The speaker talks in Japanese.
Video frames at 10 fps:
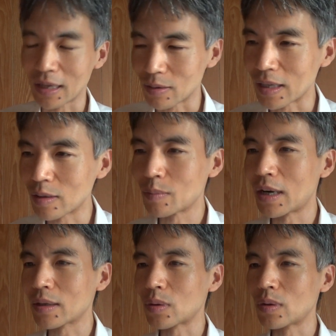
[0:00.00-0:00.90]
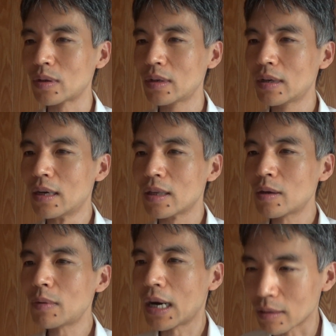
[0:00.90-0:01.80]
てるけどまあそういう
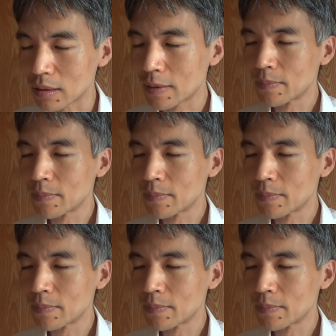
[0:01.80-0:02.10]
のもある。